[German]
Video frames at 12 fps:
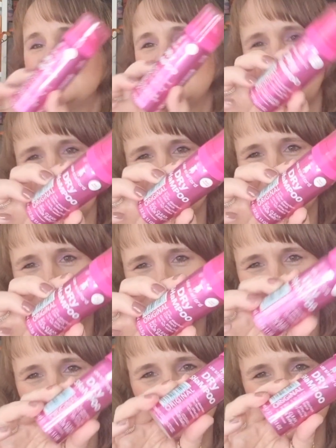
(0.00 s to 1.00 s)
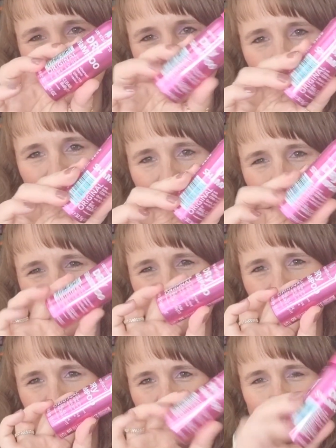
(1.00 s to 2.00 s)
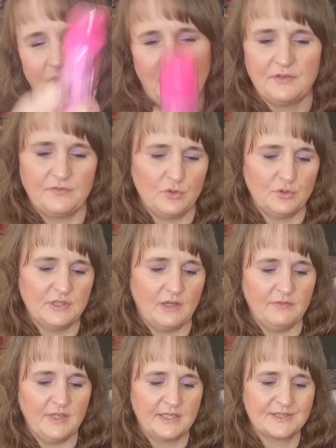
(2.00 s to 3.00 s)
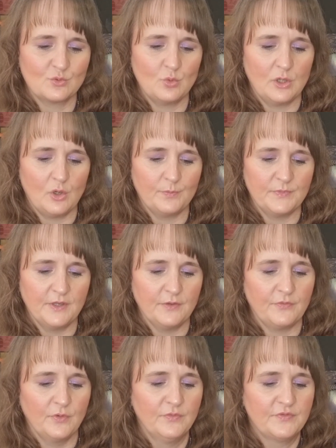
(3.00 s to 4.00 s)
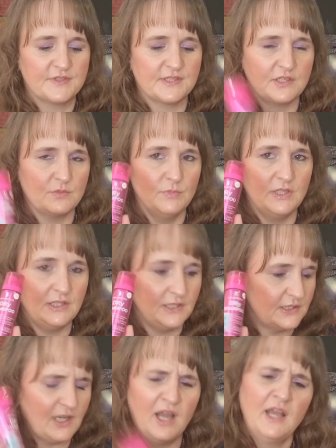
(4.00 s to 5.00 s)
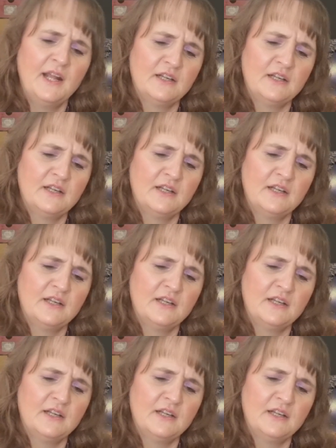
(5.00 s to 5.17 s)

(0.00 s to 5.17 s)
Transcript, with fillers: Die kleinen Dinger sind auch sehr gut, wenn man mal wegfährt für unterwegs Urlaub. Ne? 50 Milliliter.